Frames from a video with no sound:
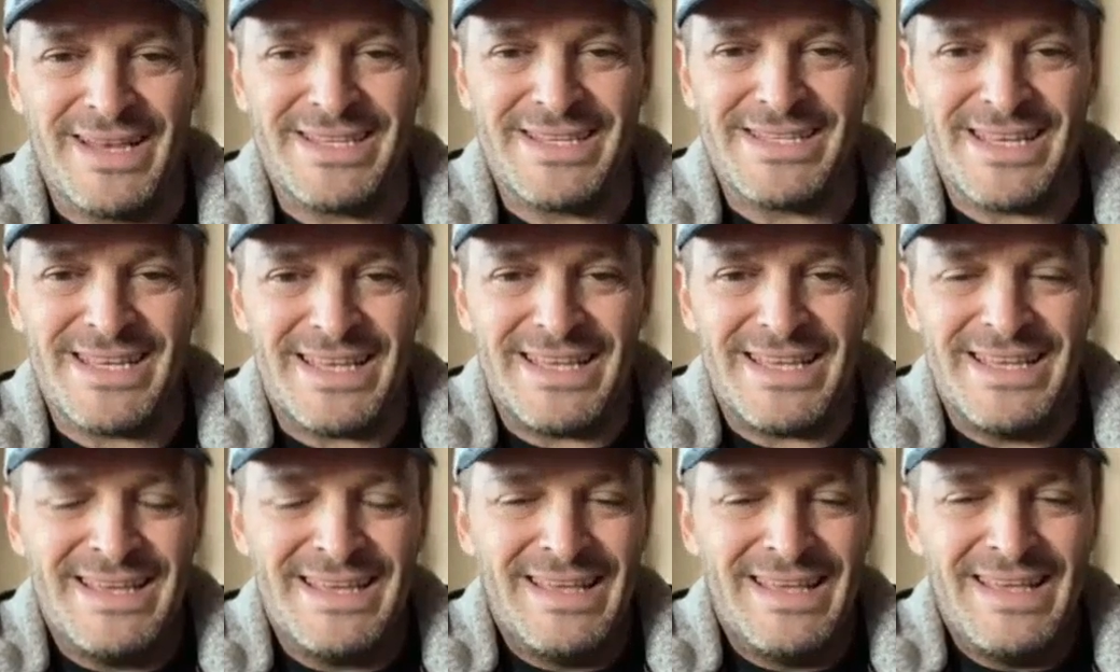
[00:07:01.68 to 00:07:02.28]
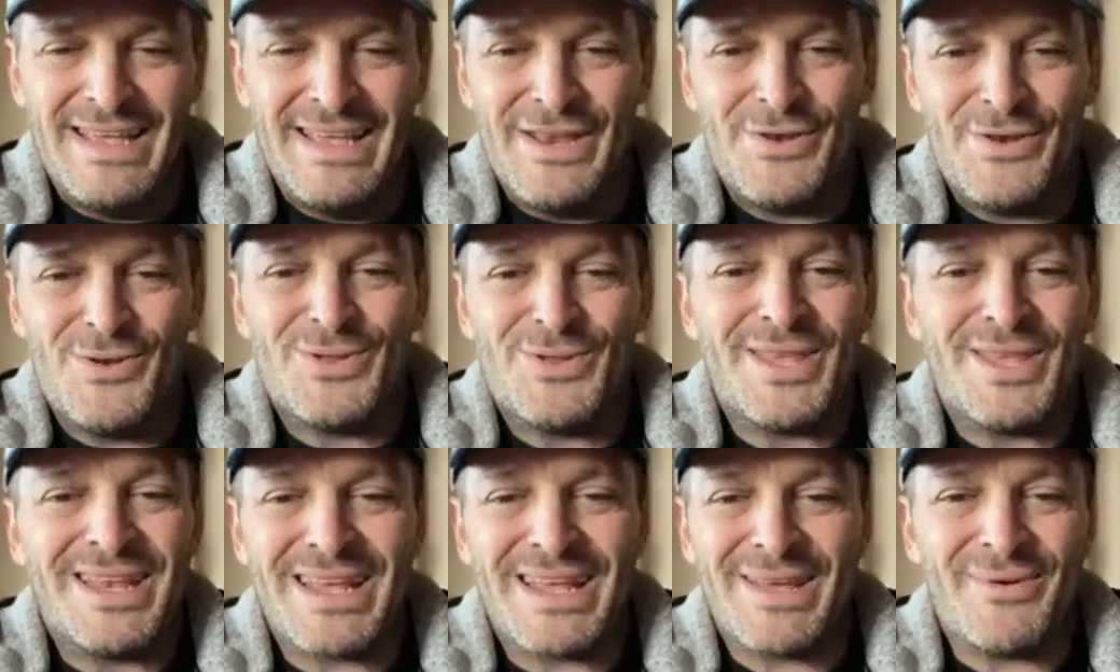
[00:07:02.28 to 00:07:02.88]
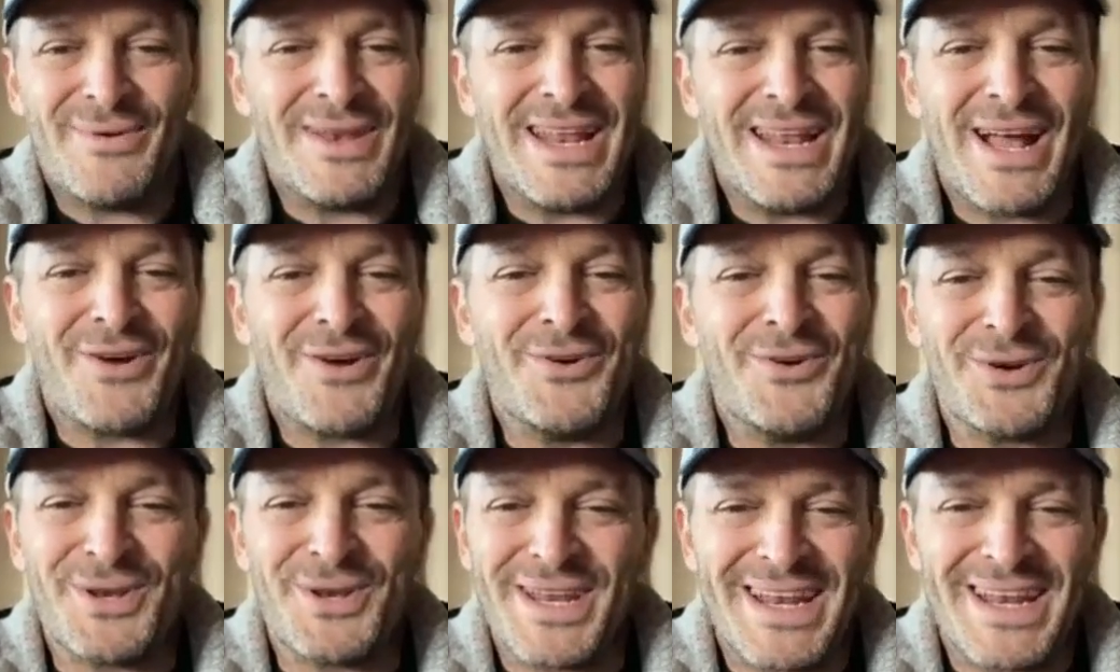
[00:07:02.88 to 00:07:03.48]
marcha y no tienen que venir a
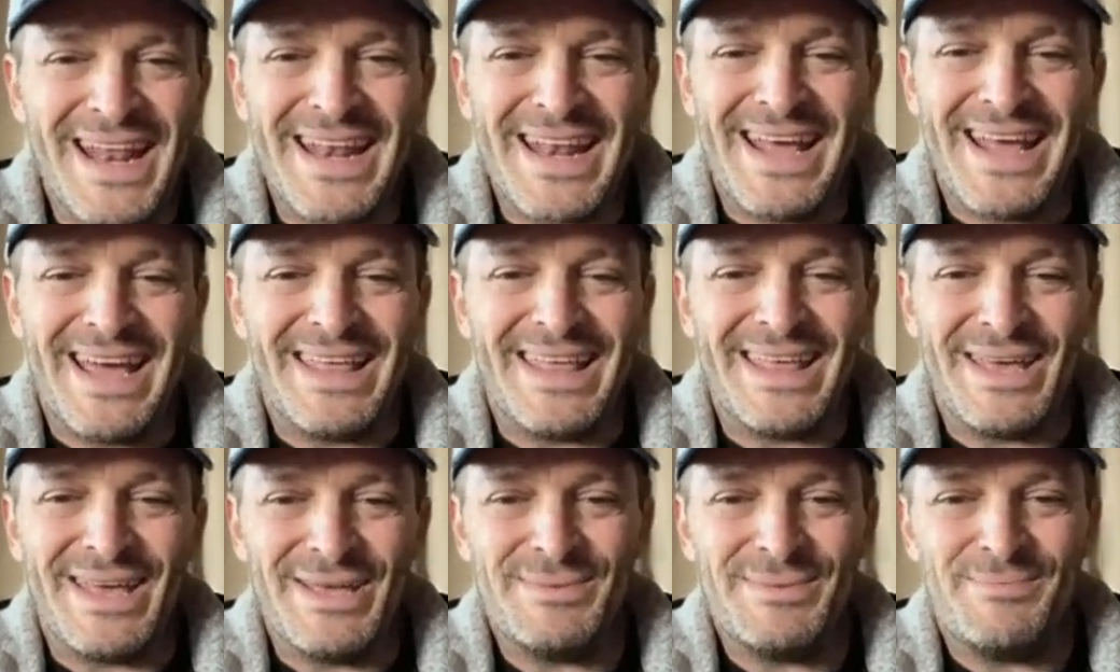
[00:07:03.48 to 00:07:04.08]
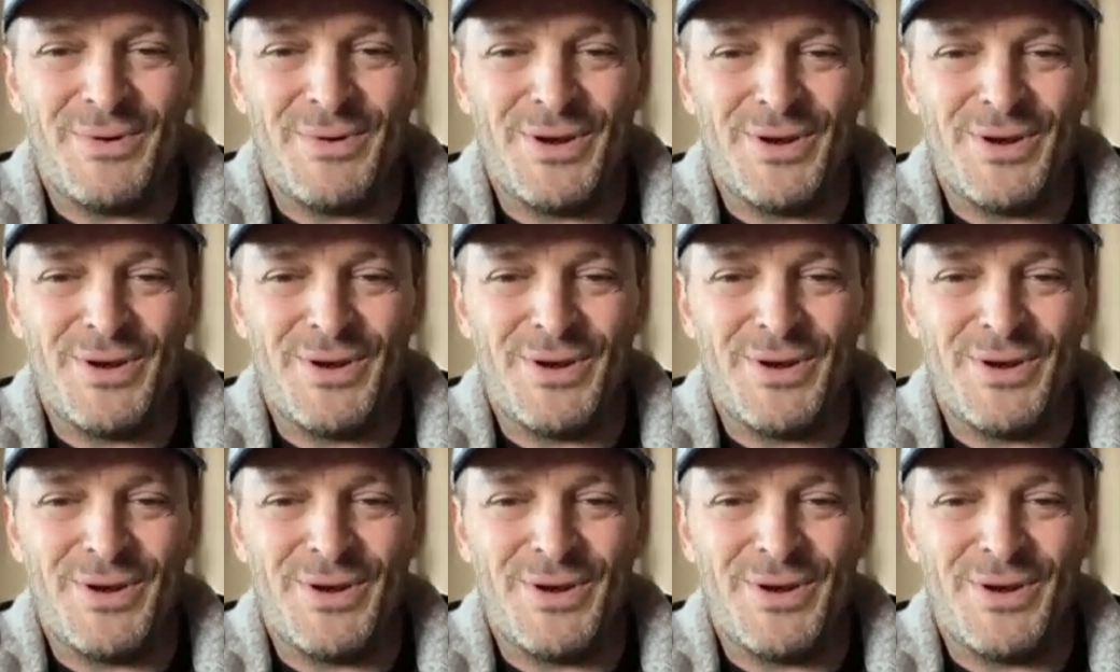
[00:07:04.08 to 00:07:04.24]
correr a nada, es ¿eh?